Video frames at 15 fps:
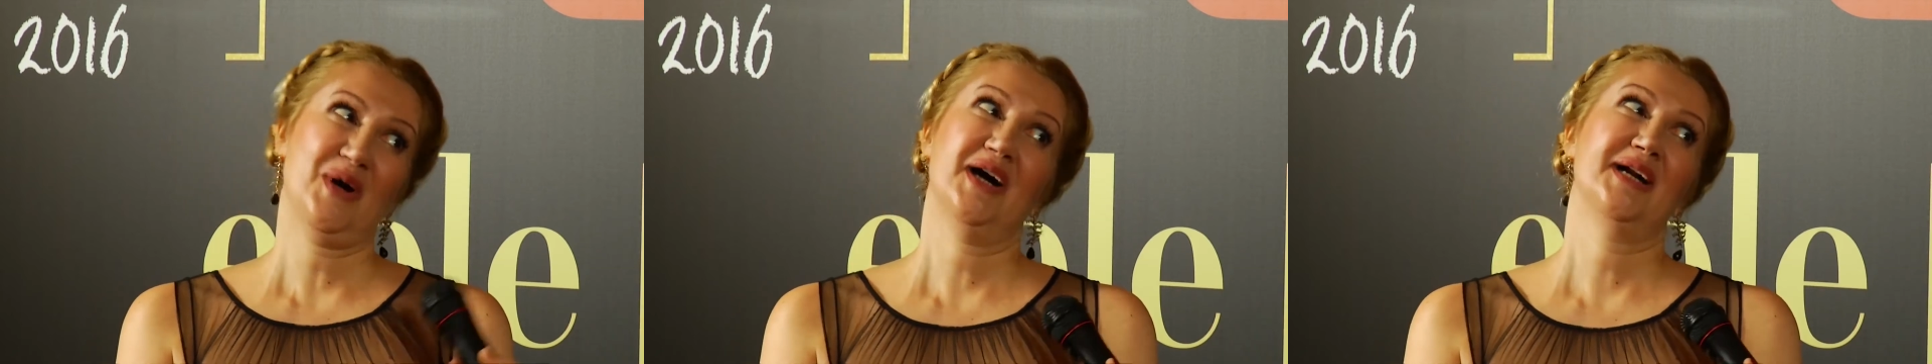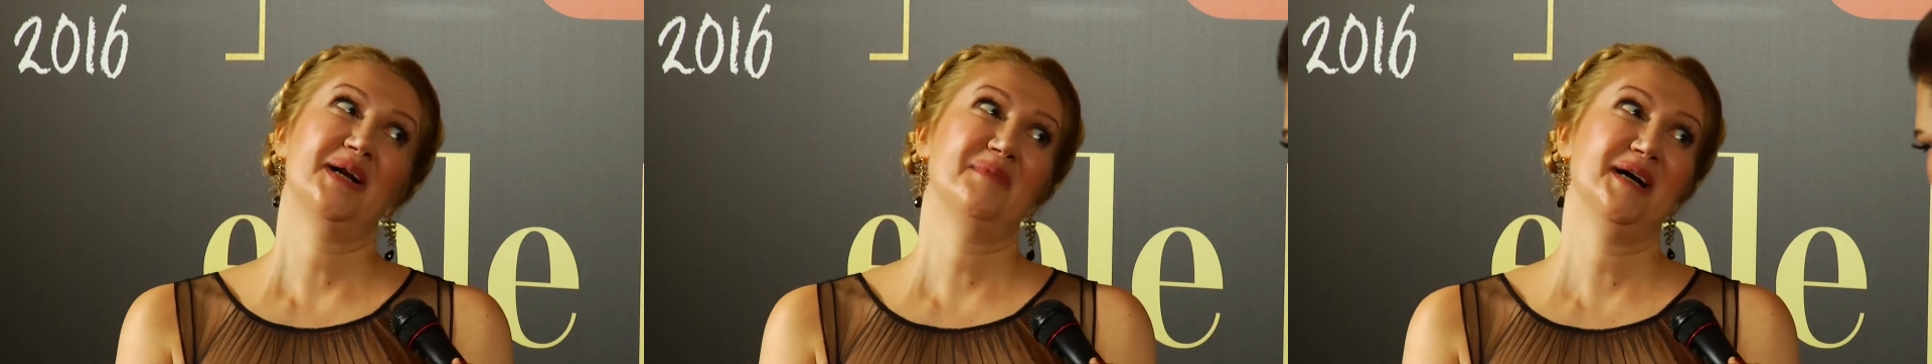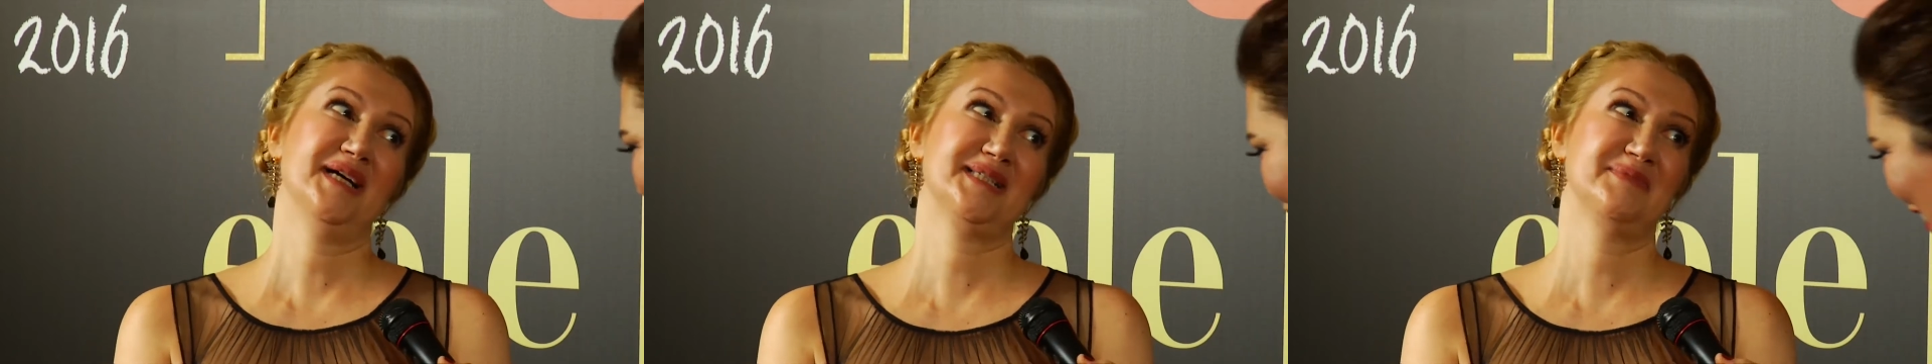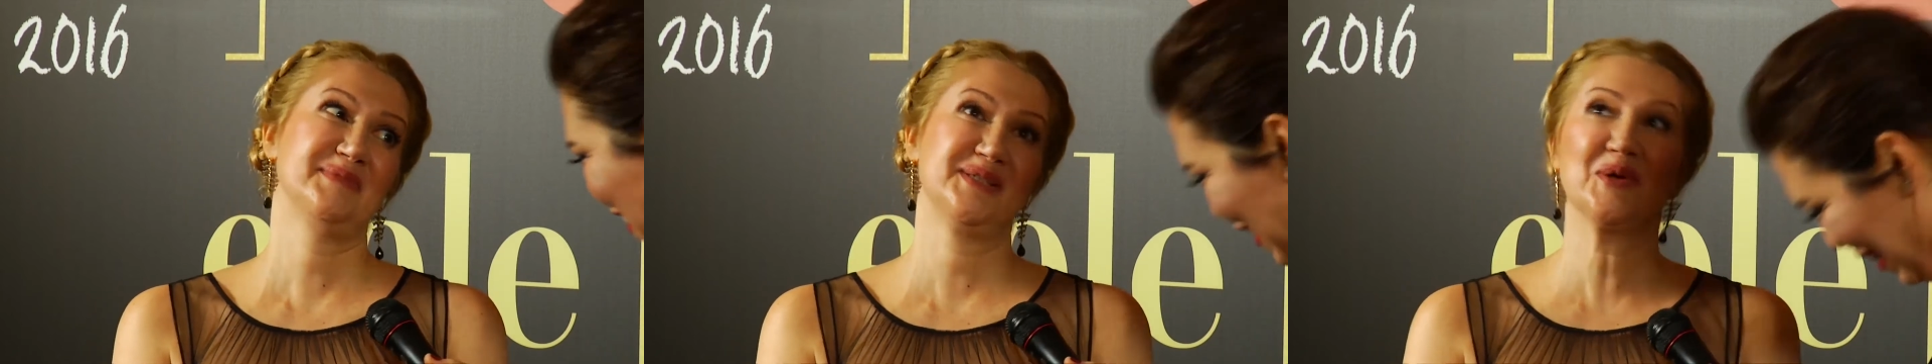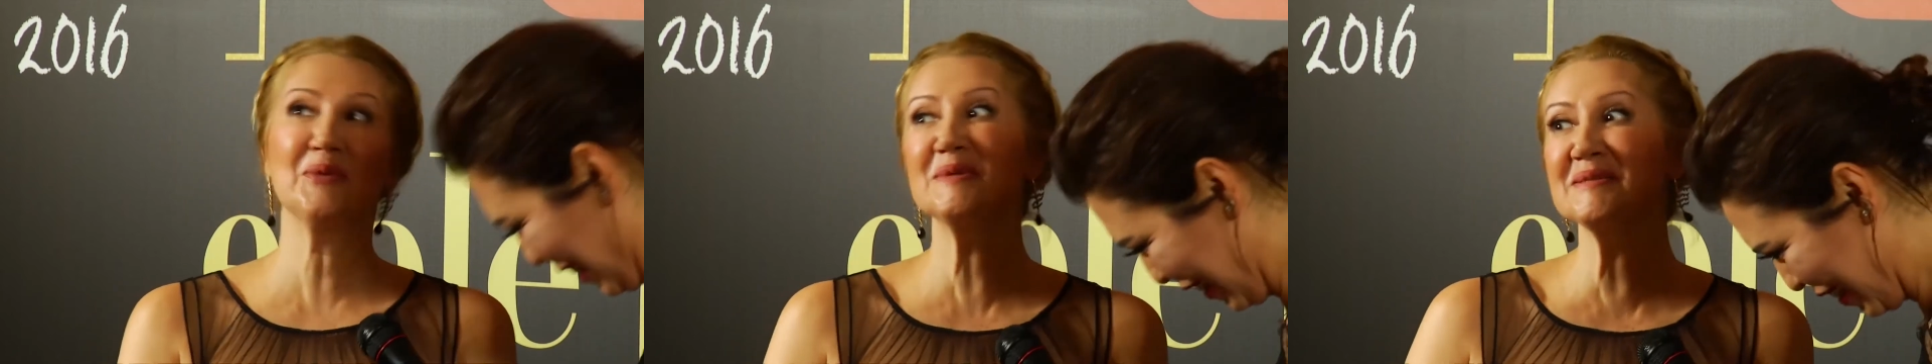Aramaz
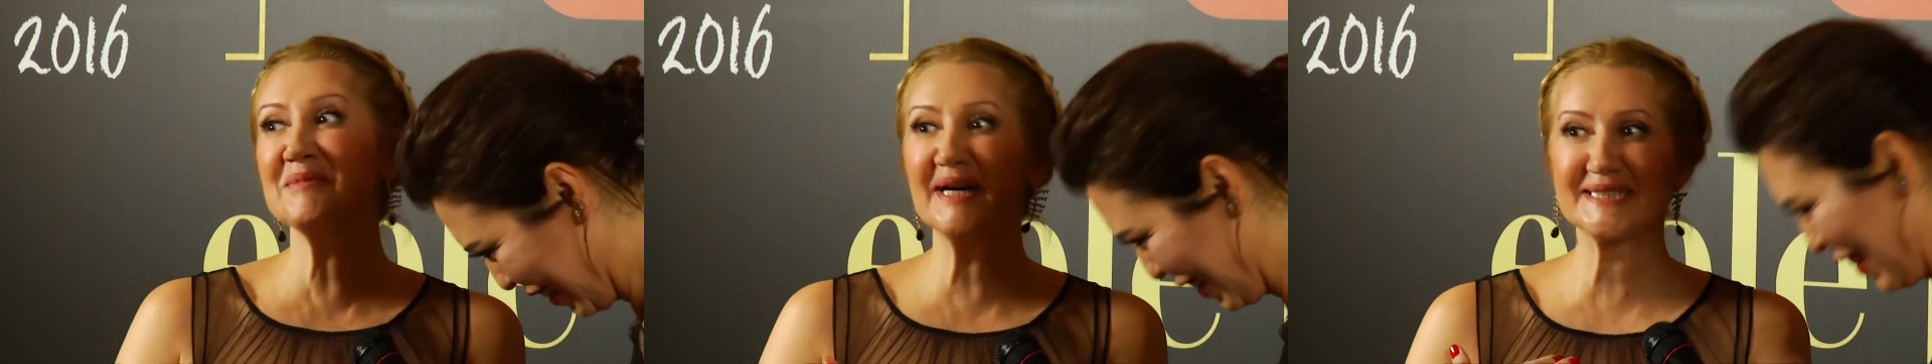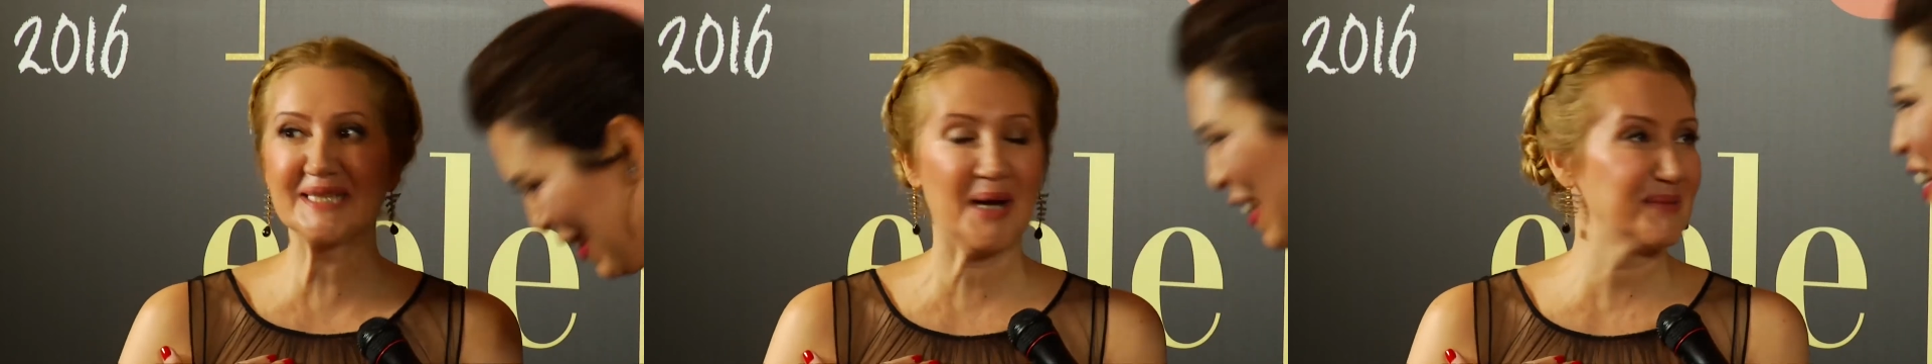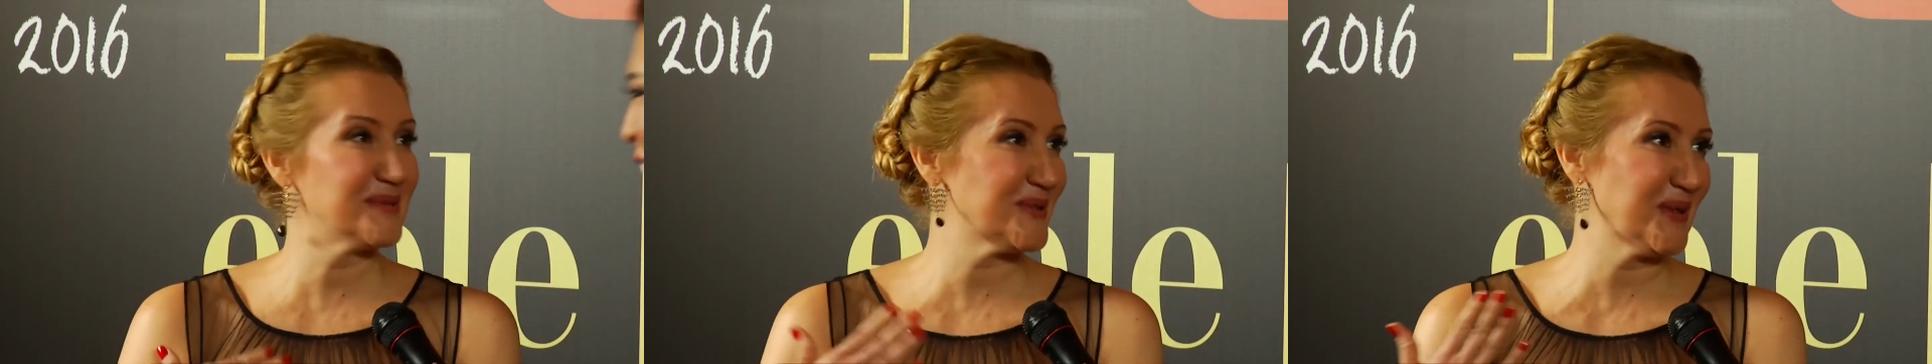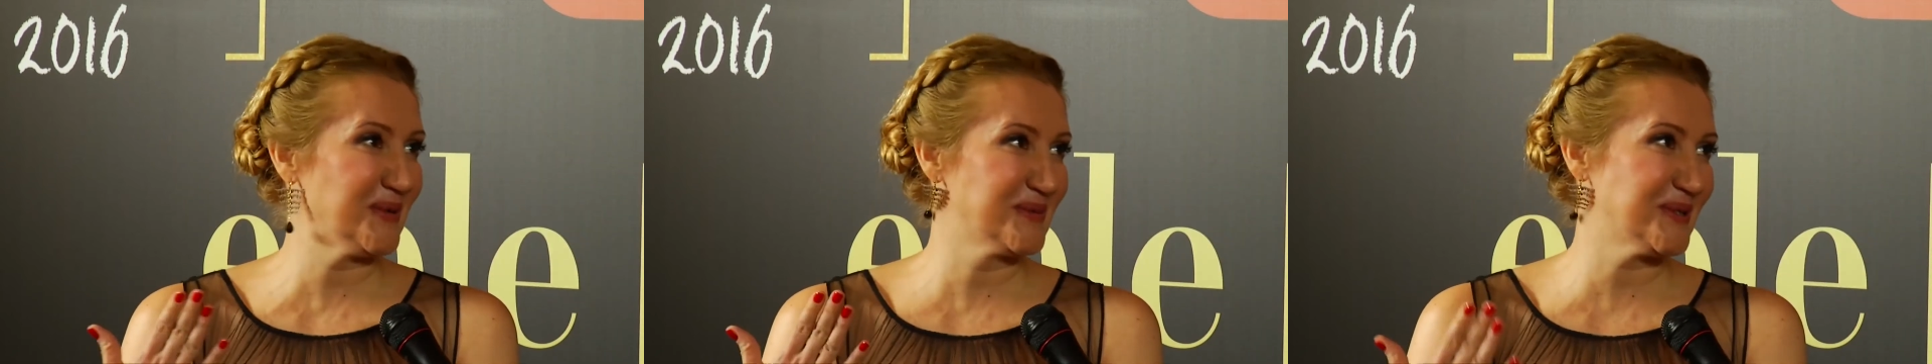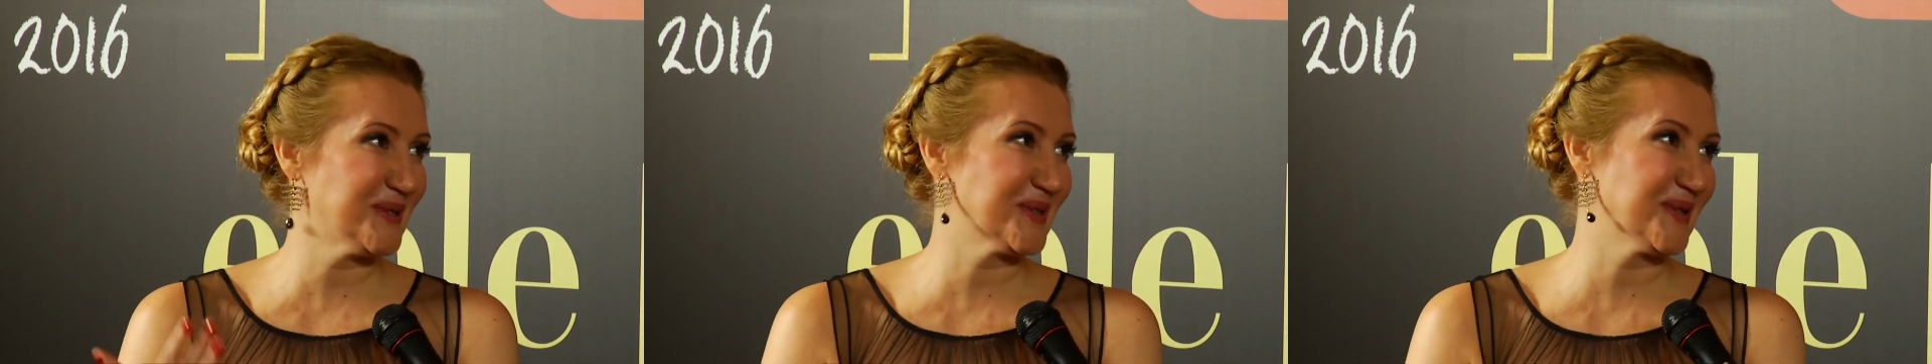mıyız? O bizim hatamız
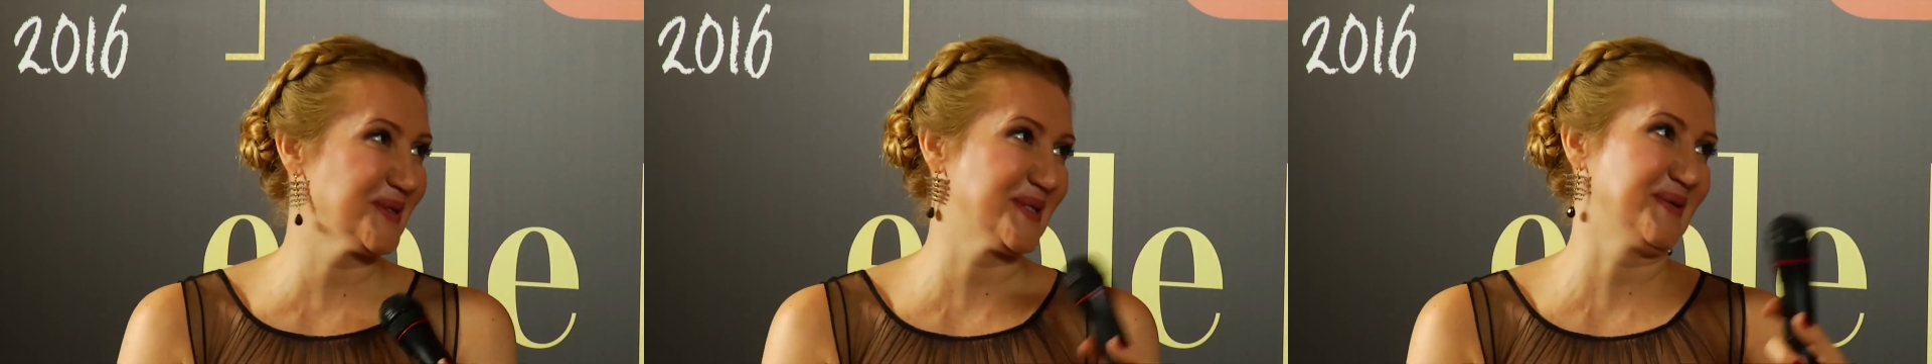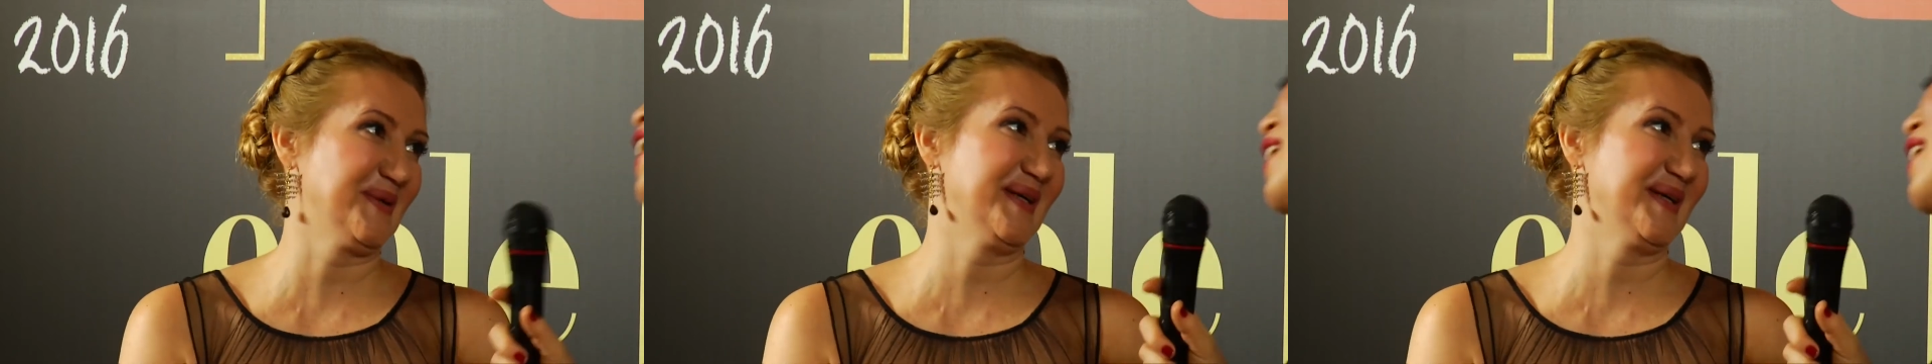olmuştur o zaman.